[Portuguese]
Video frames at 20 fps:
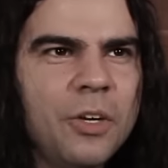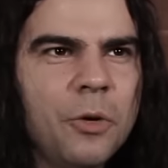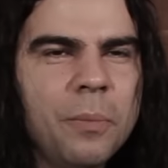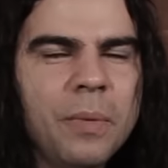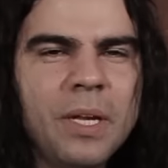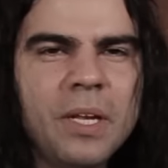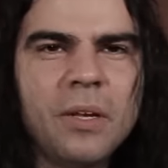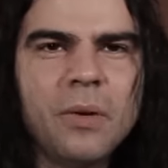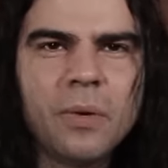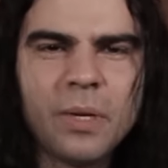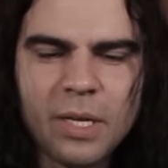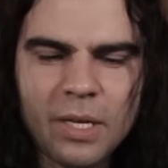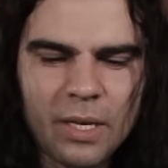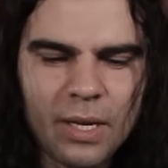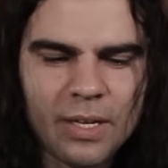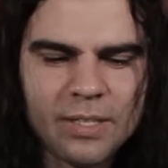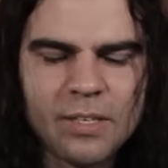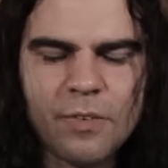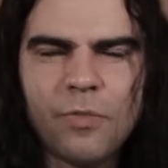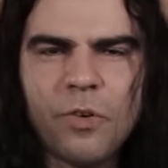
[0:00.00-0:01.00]
Eu meio
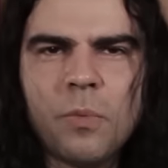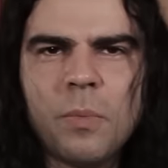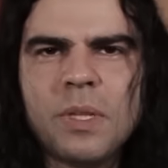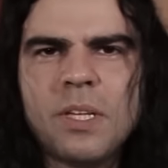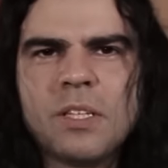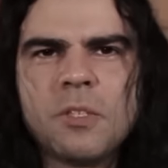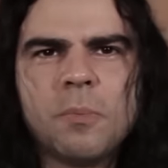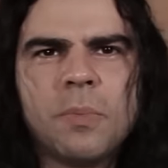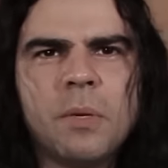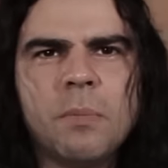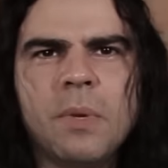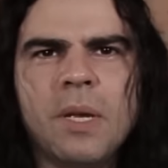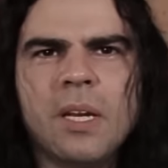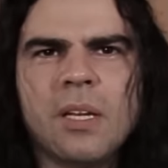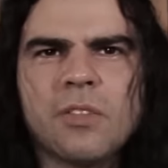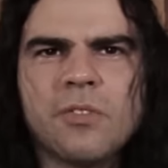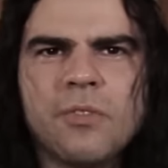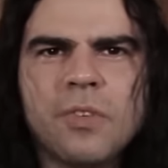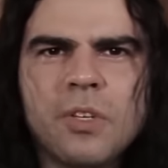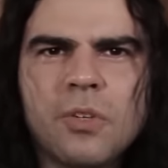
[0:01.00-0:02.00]
que essa foi uma das
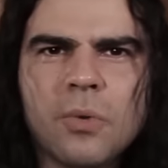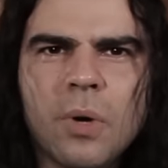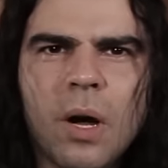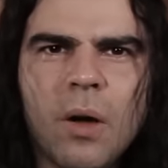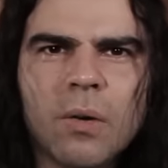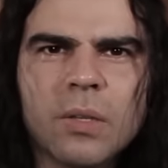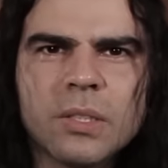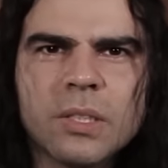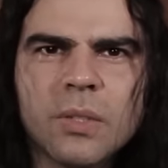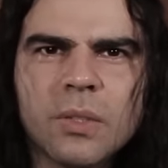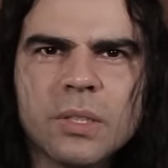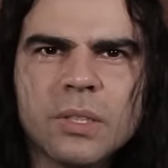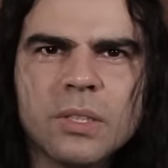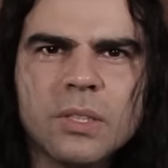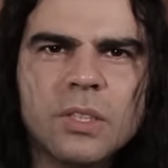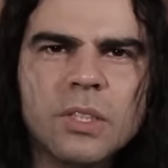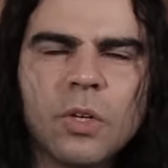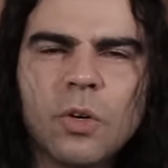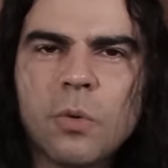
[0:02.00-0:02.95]
primeiras videoaulas que eu assisti,